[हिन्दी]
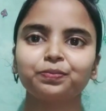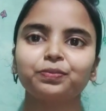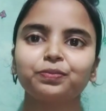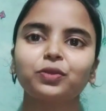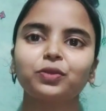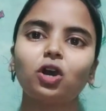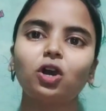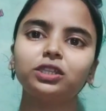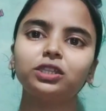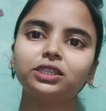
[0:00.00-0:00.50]

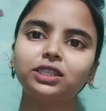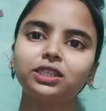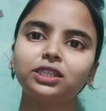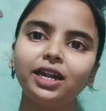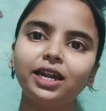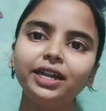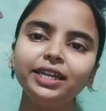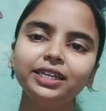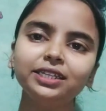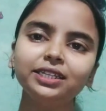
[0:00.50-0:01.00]
और थर्ड
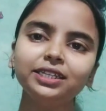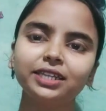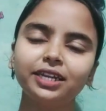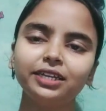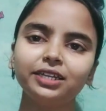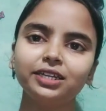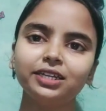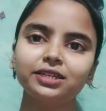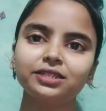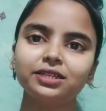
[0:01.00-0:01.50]

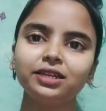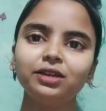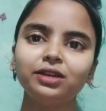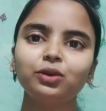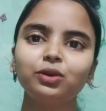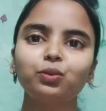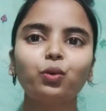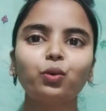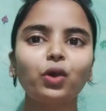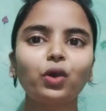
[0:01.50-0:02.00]
इंग्रेडिएंट से
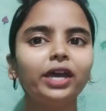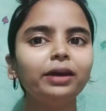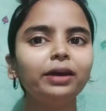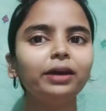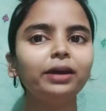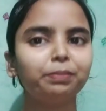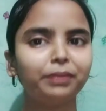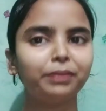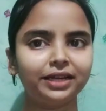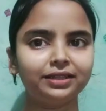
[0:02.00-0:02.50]
वो है
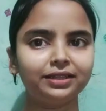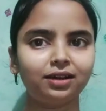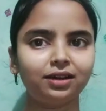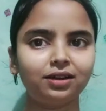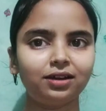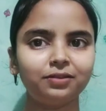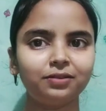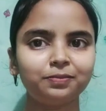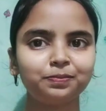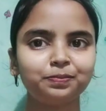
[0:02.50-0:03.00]
मैदा
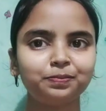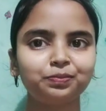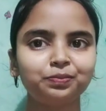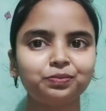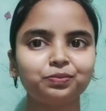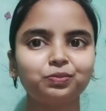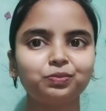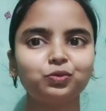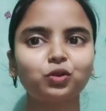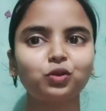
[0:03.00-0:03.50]

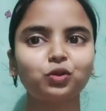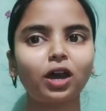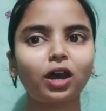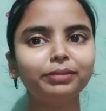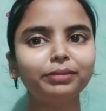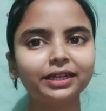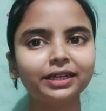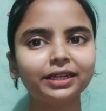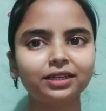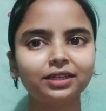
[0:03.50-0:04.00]
तो अब
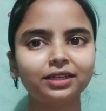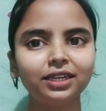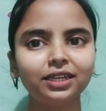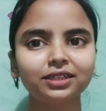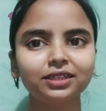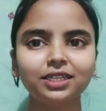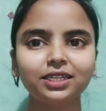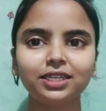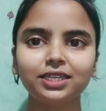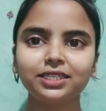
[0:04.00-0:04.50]
देखेंगे कि
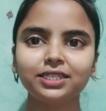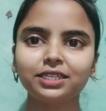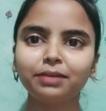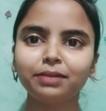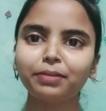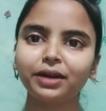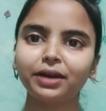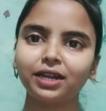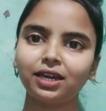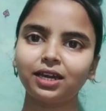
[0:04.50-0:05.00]
इसे
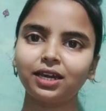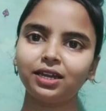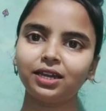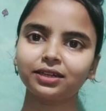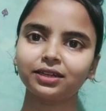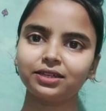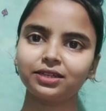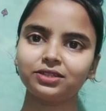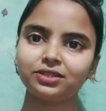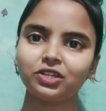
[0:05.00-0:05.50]
बनाना
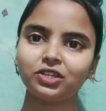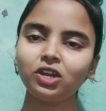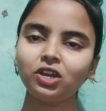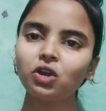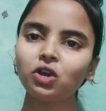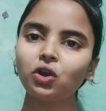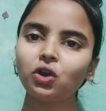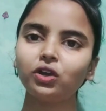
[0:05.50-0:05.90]
कैसे है और